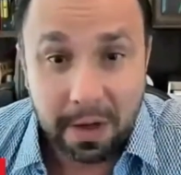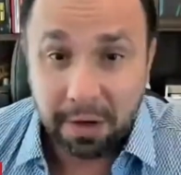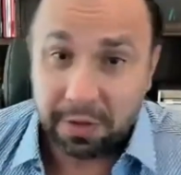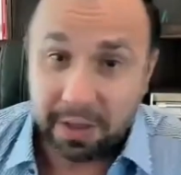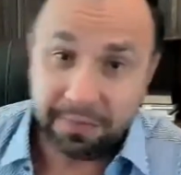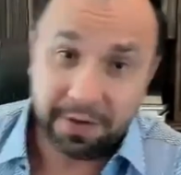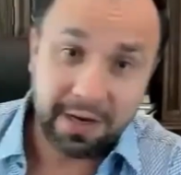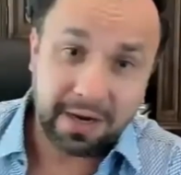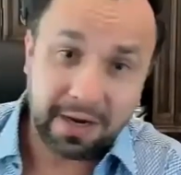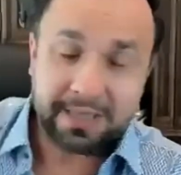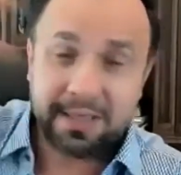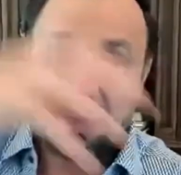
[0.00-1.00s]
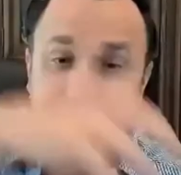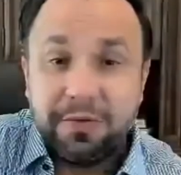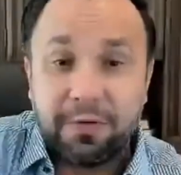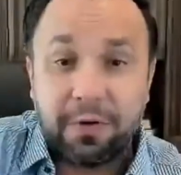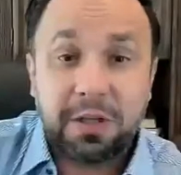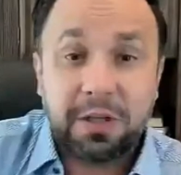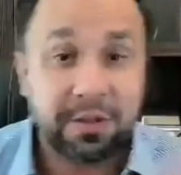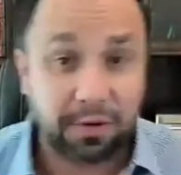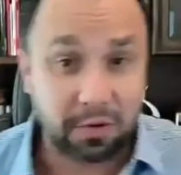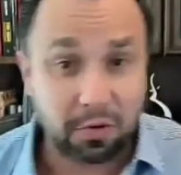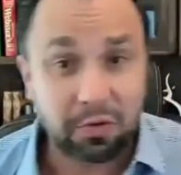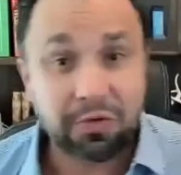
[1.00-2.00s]
eu deveria receber de volta, mas
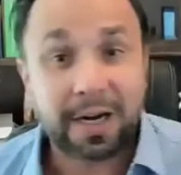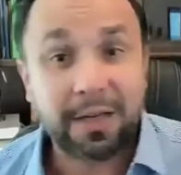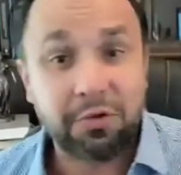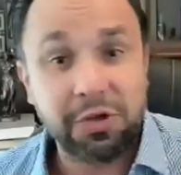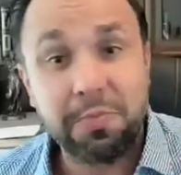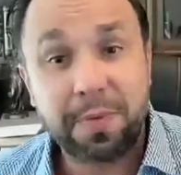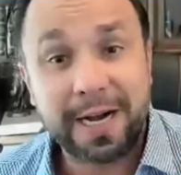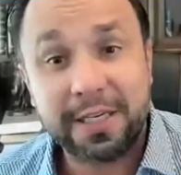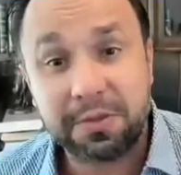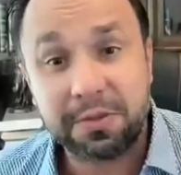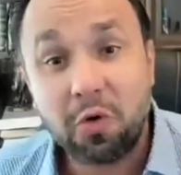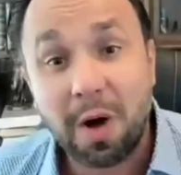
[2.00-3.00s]
eu tenho um contrato de empréstimo